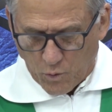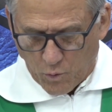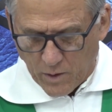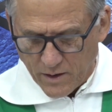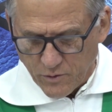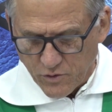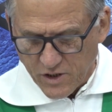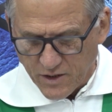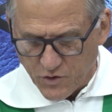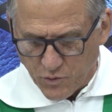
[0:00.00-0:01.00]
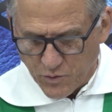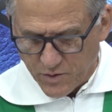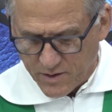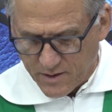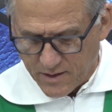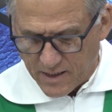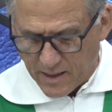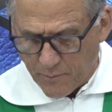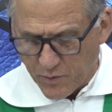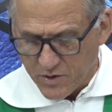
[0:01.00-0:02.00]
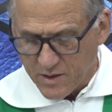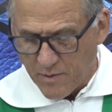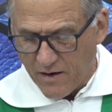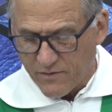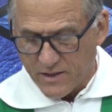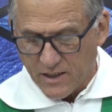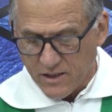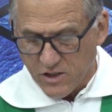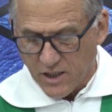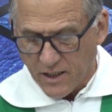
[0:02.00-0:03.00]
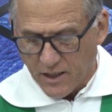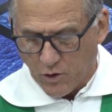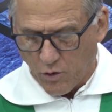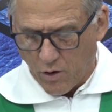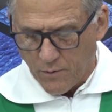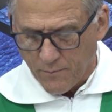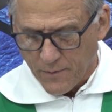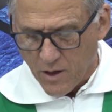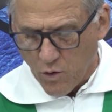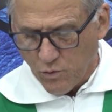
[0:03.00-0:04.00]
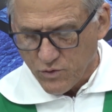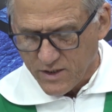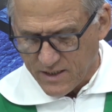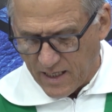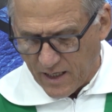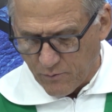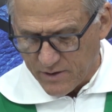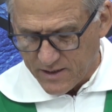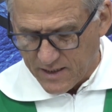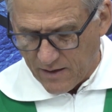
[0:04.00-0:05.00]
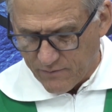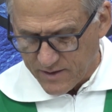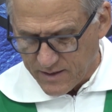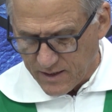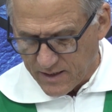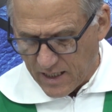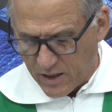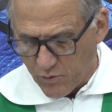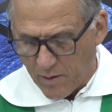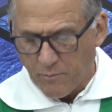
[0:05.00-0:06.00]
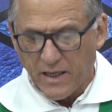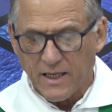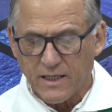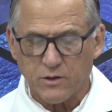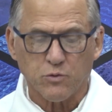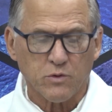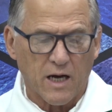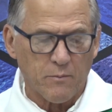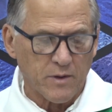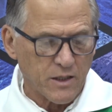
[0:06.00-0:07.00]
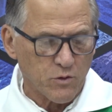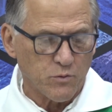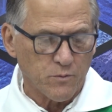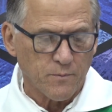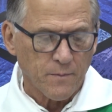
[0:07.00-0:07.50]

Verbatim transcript: Quando Jesus se aproximava de Jericó, um cego estava sentado à beira do caminho,